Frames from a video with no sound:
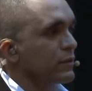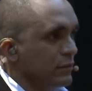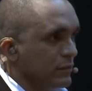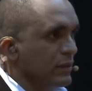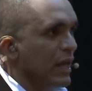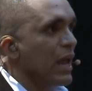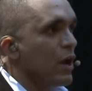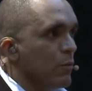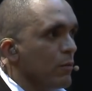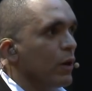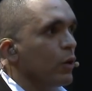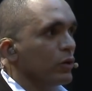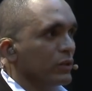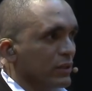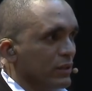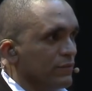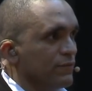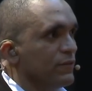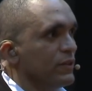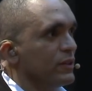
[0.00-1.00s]
tem uma
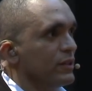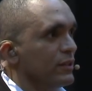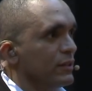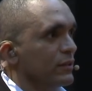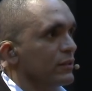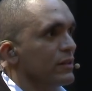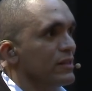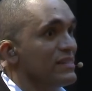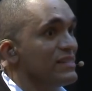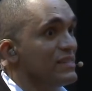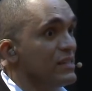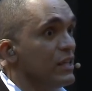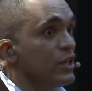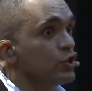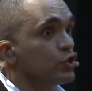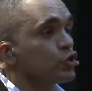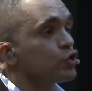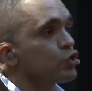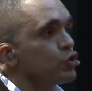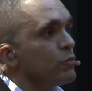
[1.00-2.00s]
outra vida,
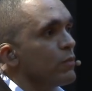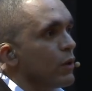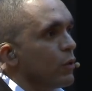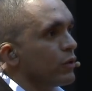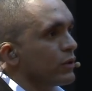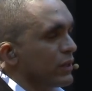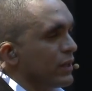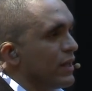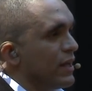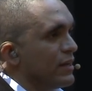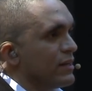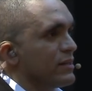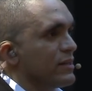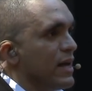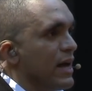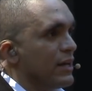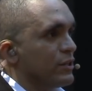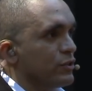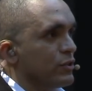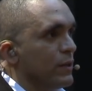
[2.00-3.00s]
existe uma outra
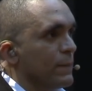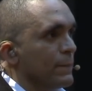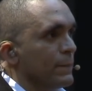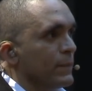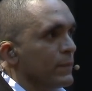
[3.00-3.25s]
realidade,